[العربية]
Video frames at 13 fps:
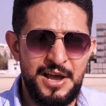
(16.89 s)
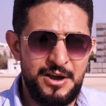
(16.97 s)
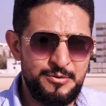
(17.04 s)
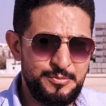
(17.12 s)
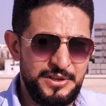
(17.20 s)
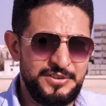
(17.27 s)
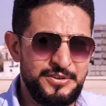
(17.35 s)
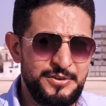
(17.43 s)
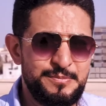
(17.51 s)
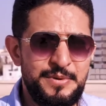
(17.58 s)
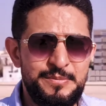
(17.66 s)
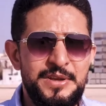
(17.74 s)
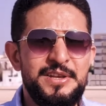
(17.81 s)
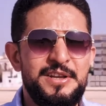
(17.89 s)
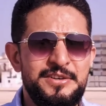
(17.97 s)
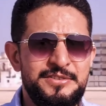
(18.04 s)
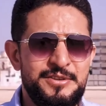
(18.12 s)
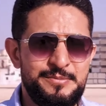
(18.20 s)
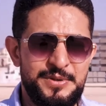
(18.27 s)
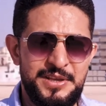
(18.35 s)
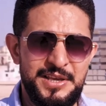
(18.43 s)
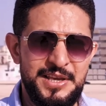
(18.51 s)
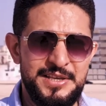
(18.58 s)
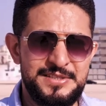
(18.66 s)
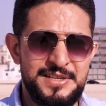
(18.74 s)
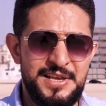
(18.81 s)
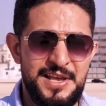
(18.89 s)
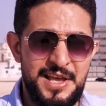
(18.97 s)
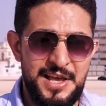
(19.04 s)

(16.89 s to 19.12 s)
أو محتار ما بين أكتر من جهاز